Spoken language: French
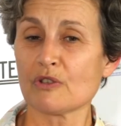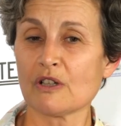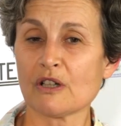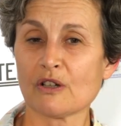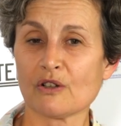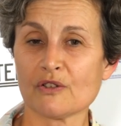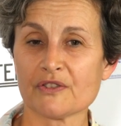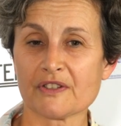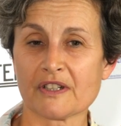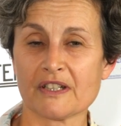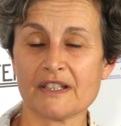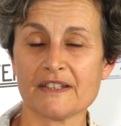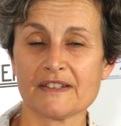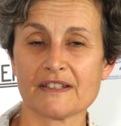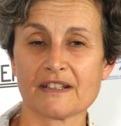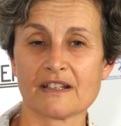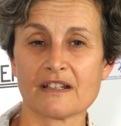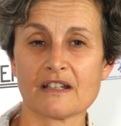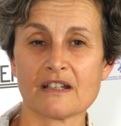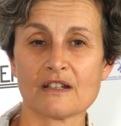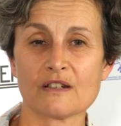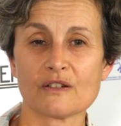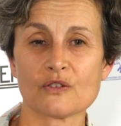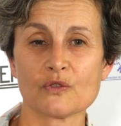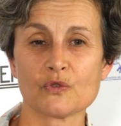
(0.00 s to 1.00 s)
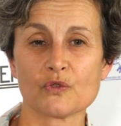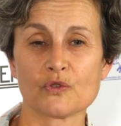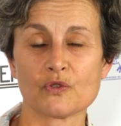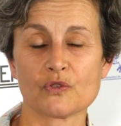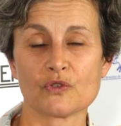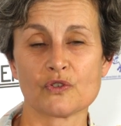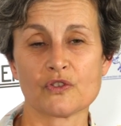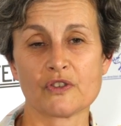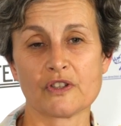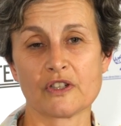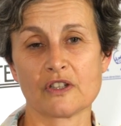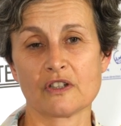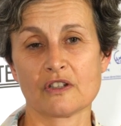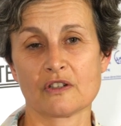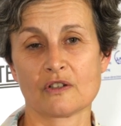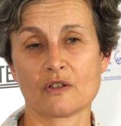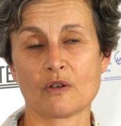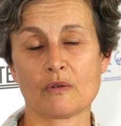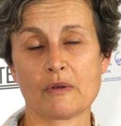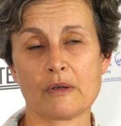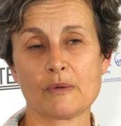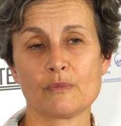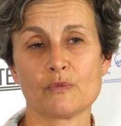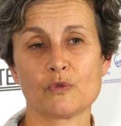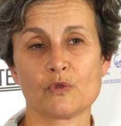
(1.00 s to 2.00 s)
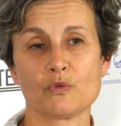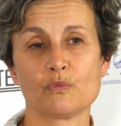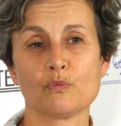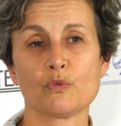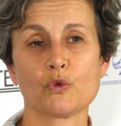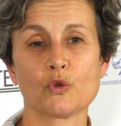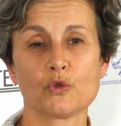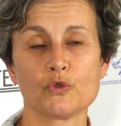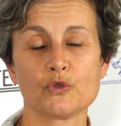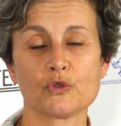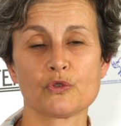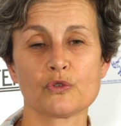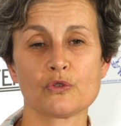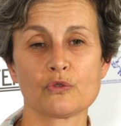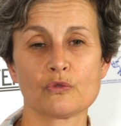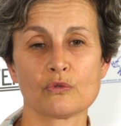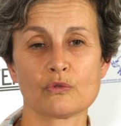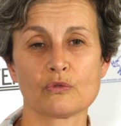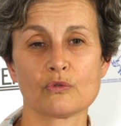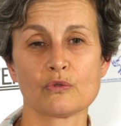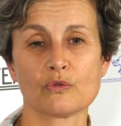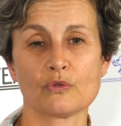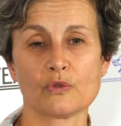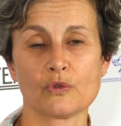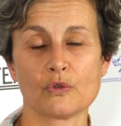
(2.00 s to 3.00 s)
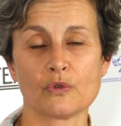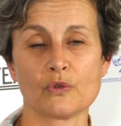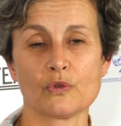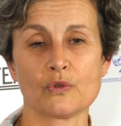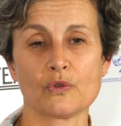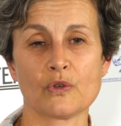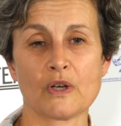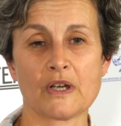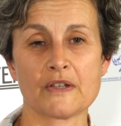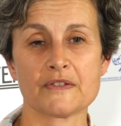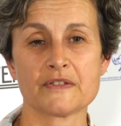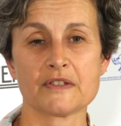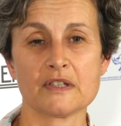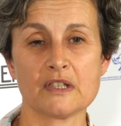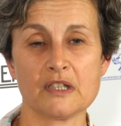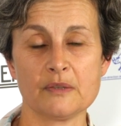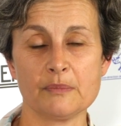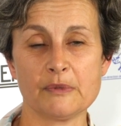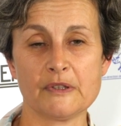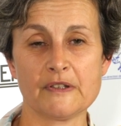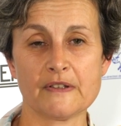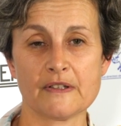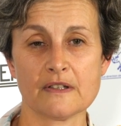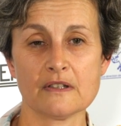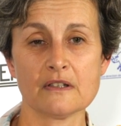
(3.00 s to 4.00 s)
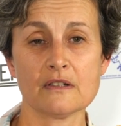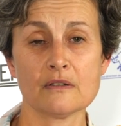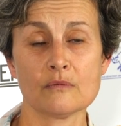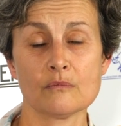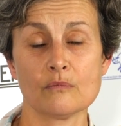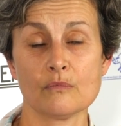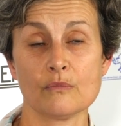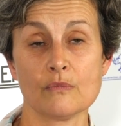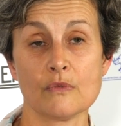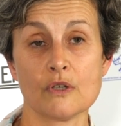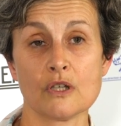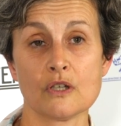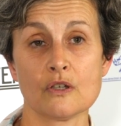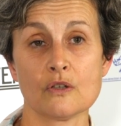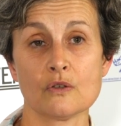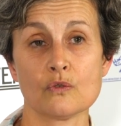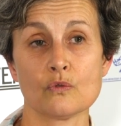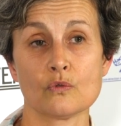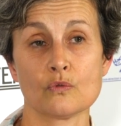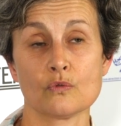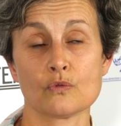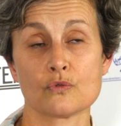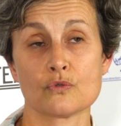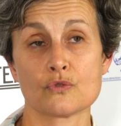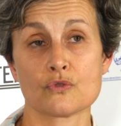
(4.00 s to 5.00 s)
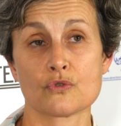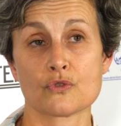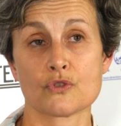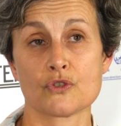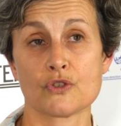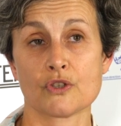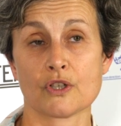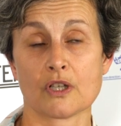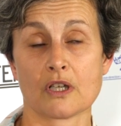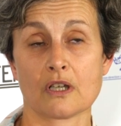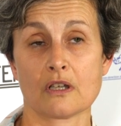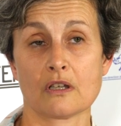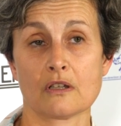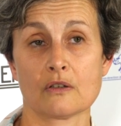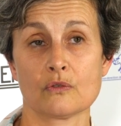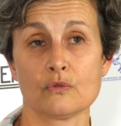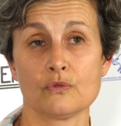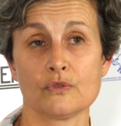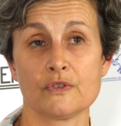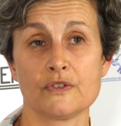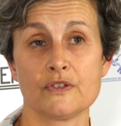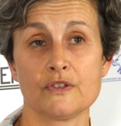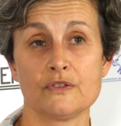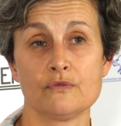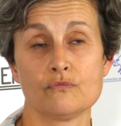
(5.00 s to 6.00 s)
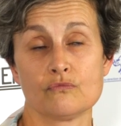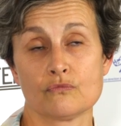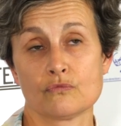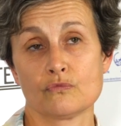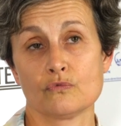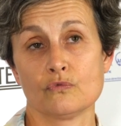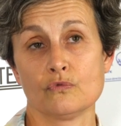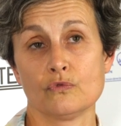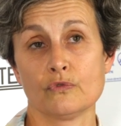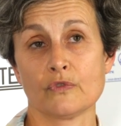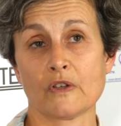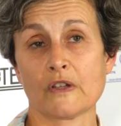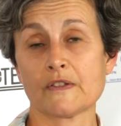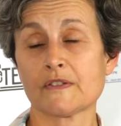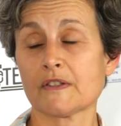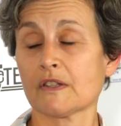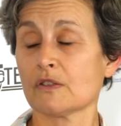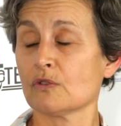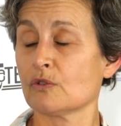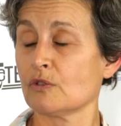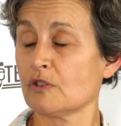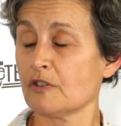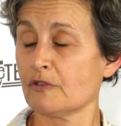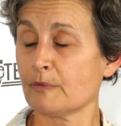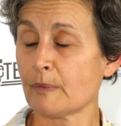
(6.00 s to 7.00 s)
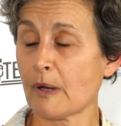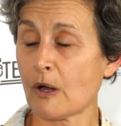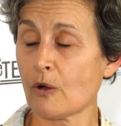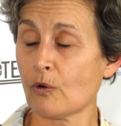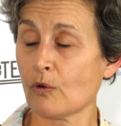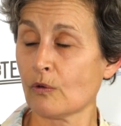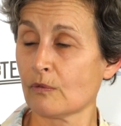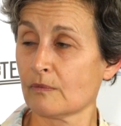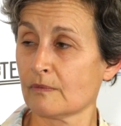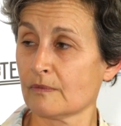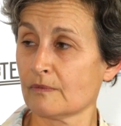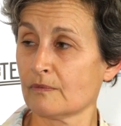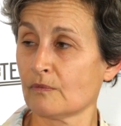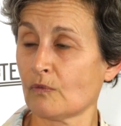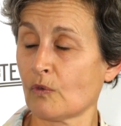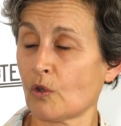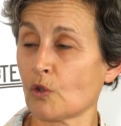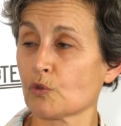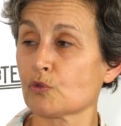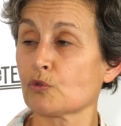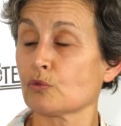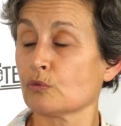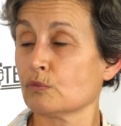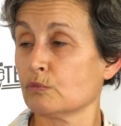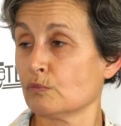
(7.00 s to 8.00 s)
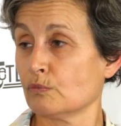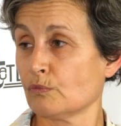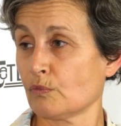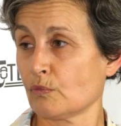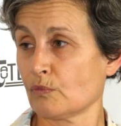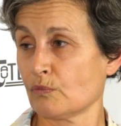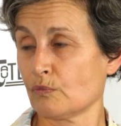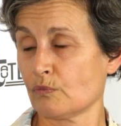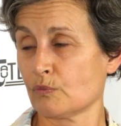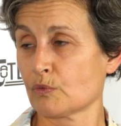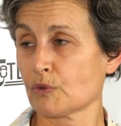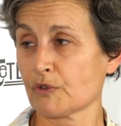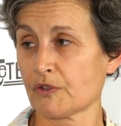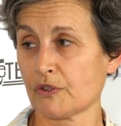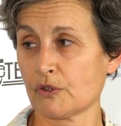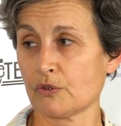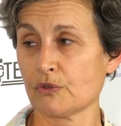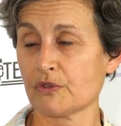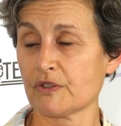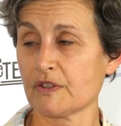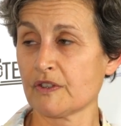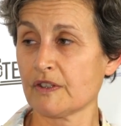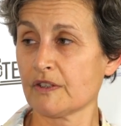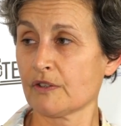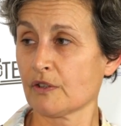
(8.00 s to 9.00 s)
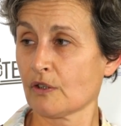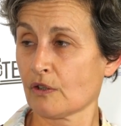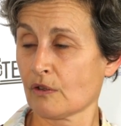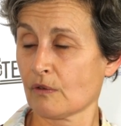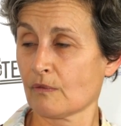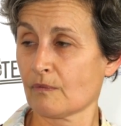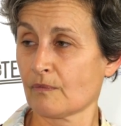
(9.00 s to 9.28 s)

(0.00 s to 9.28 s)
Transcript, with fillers: à la rentrée littéraire, c'est quand même une production euh, assez limitée, mais euh, je dirais une vingtaine de livres par an, en tout, pour ces deux éditeurs.